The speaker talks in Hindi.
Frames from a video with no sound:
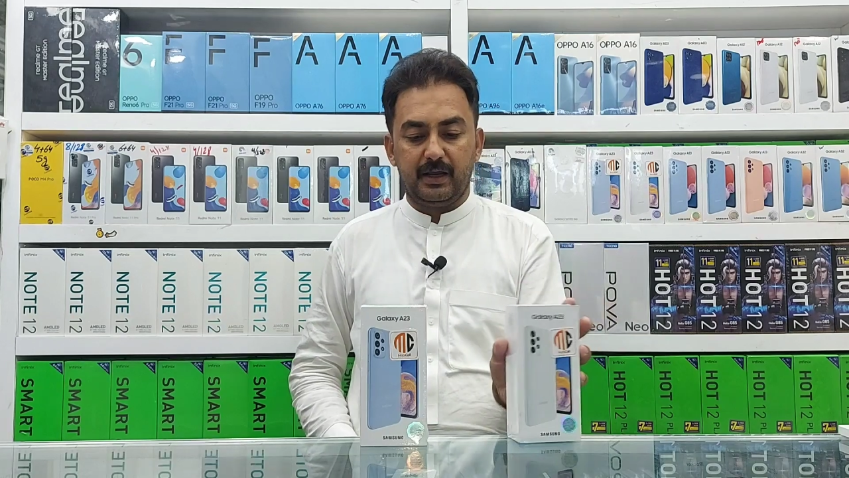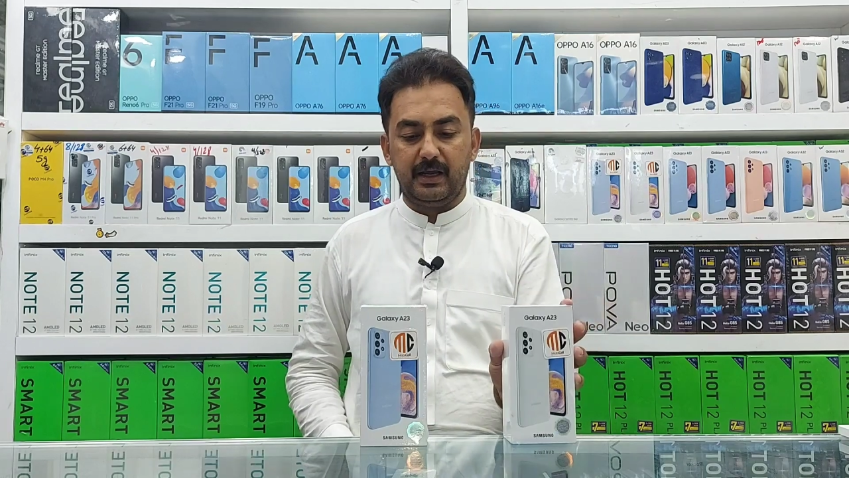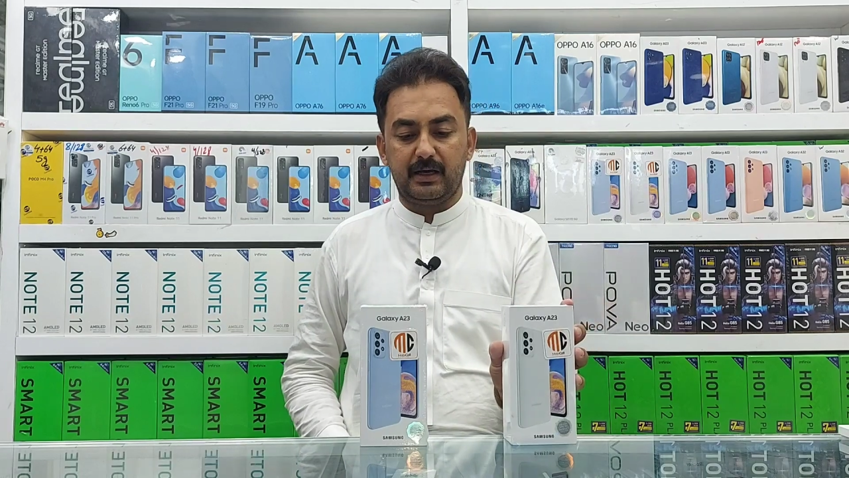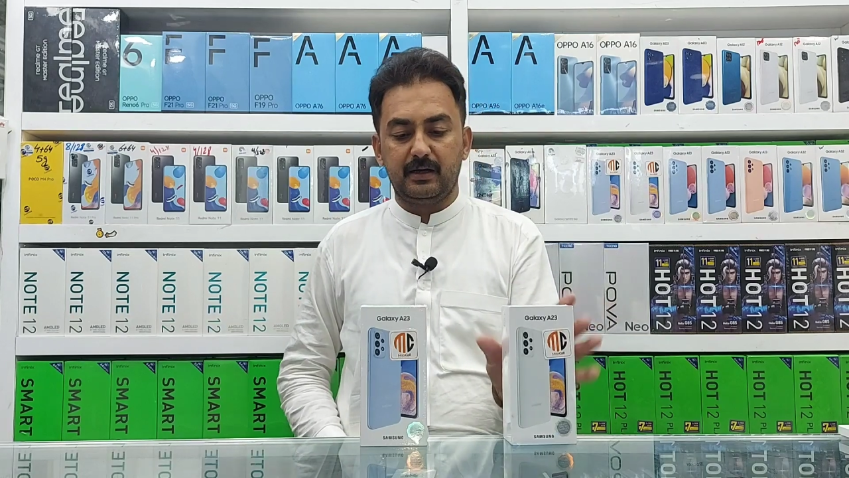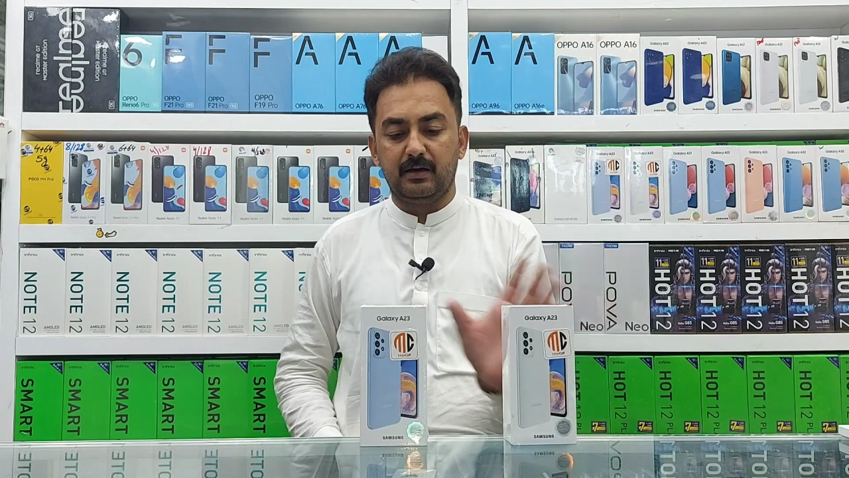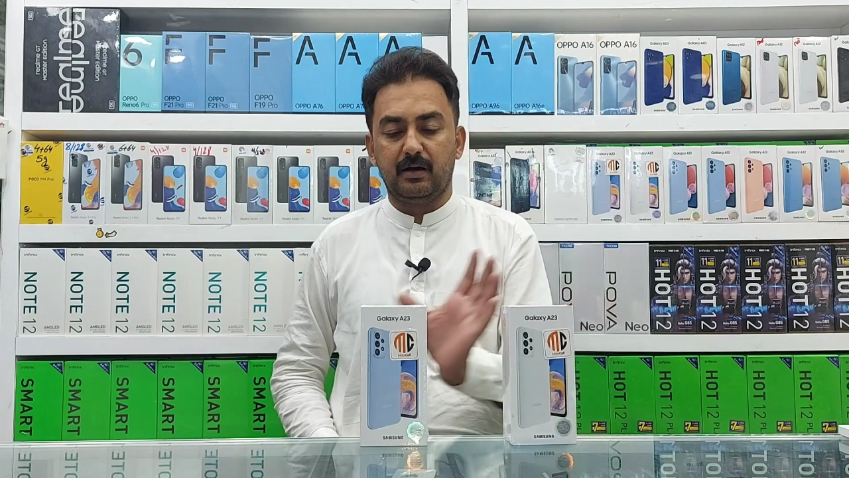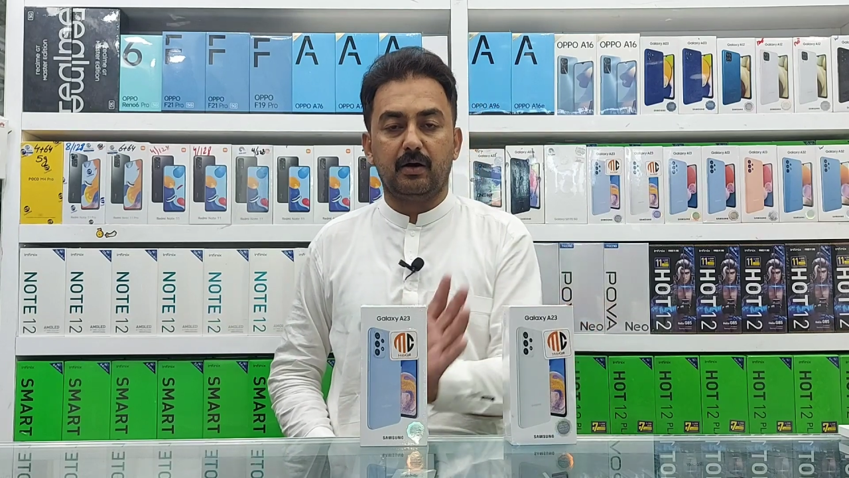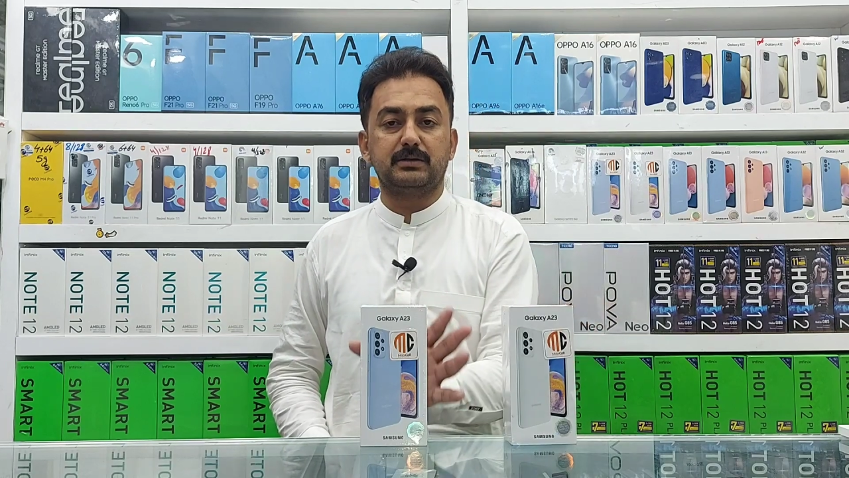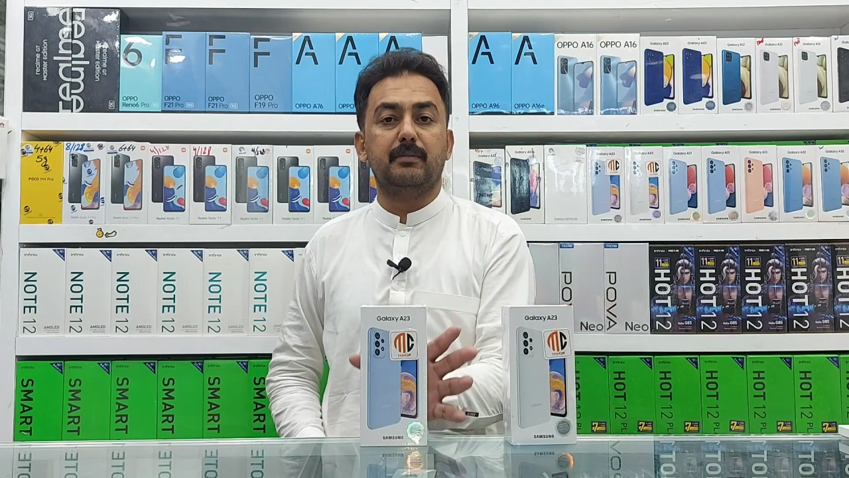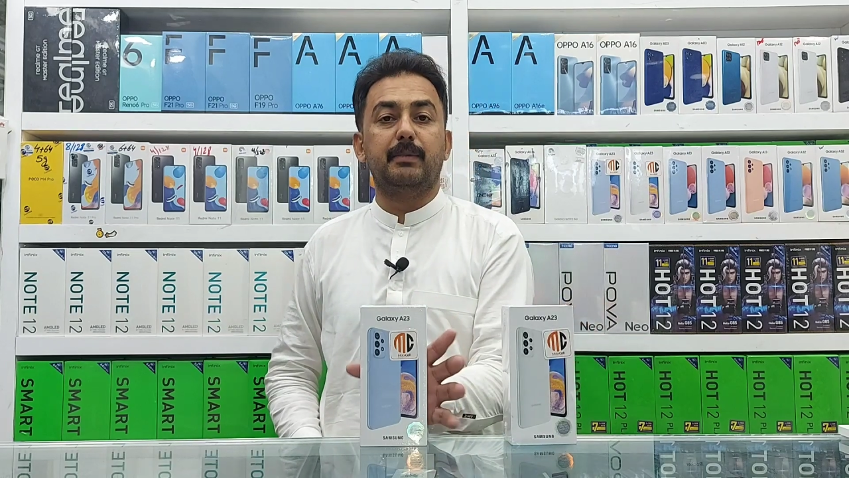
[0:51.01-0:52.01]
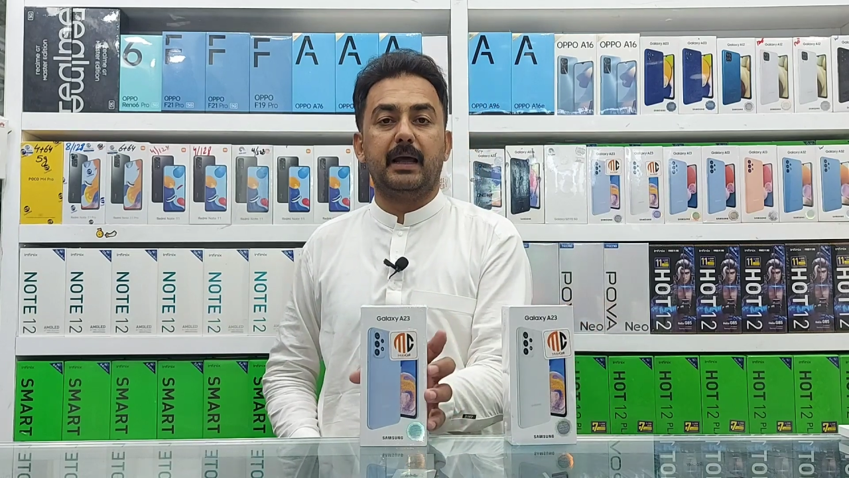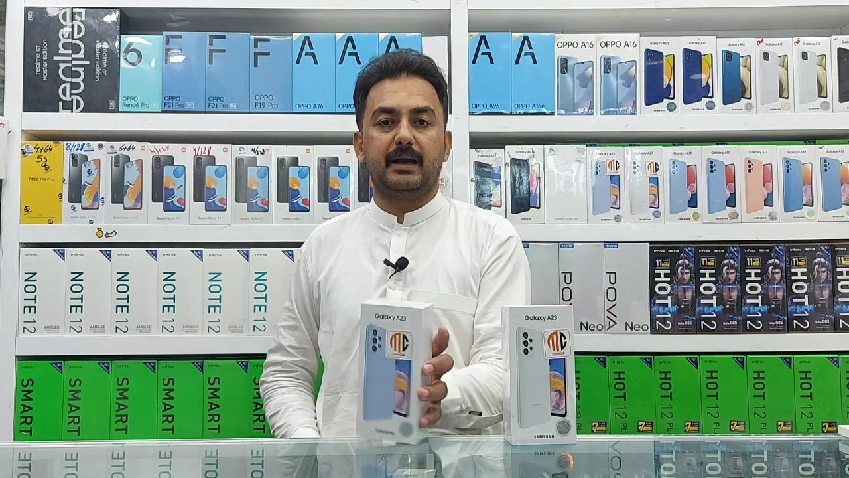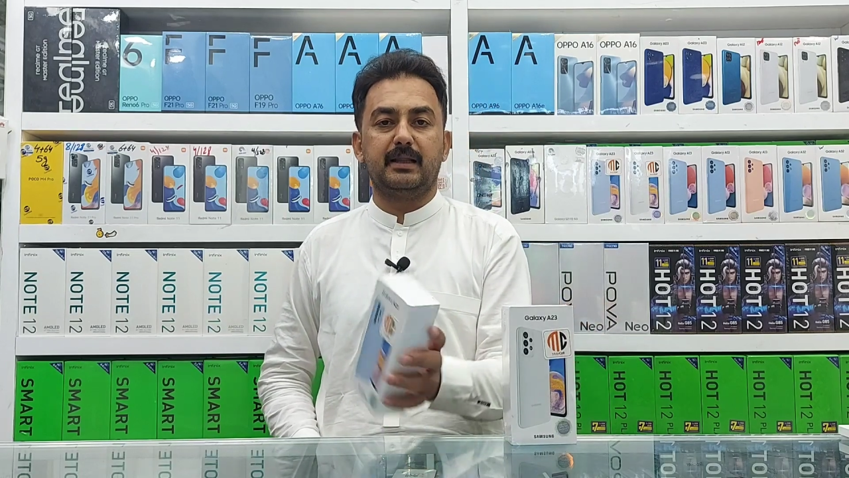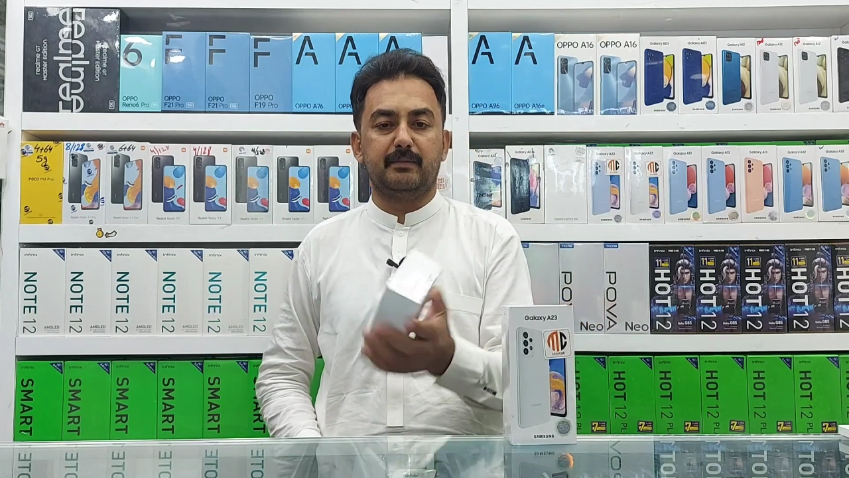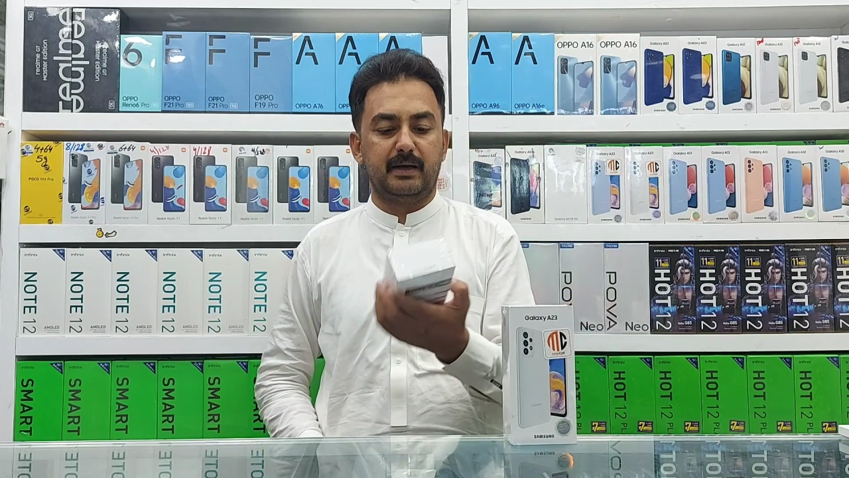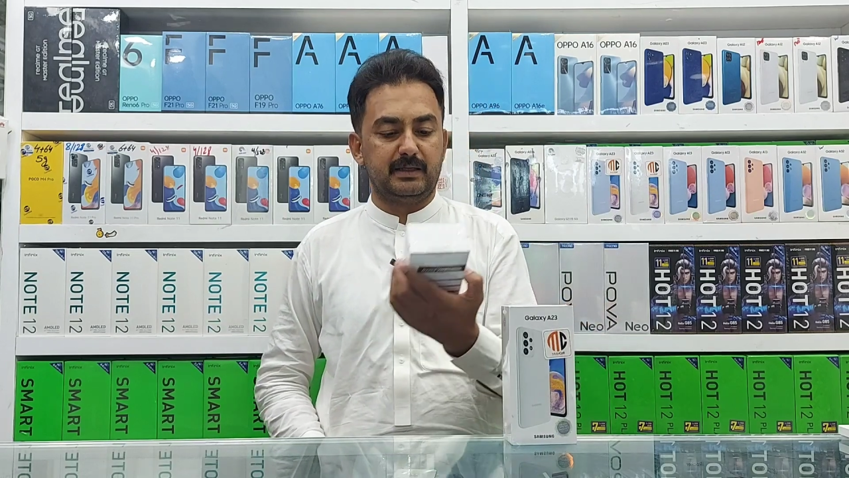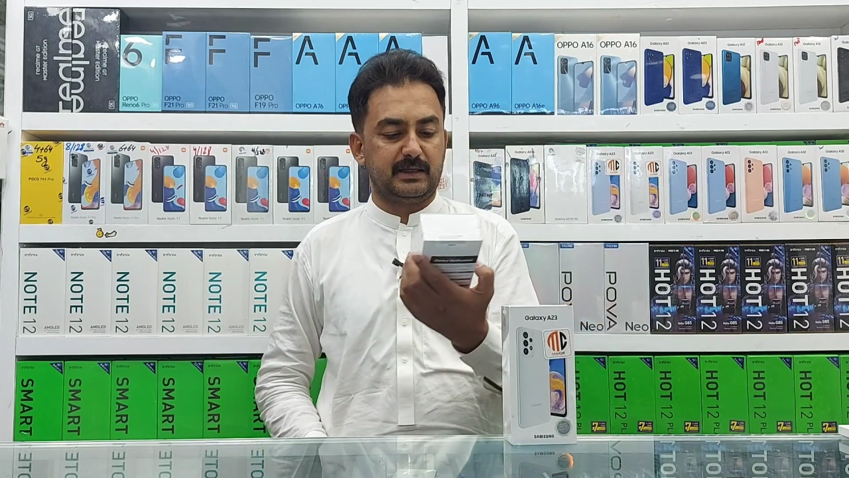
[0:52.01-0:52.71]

एक ऑसम ब्लैक कलर में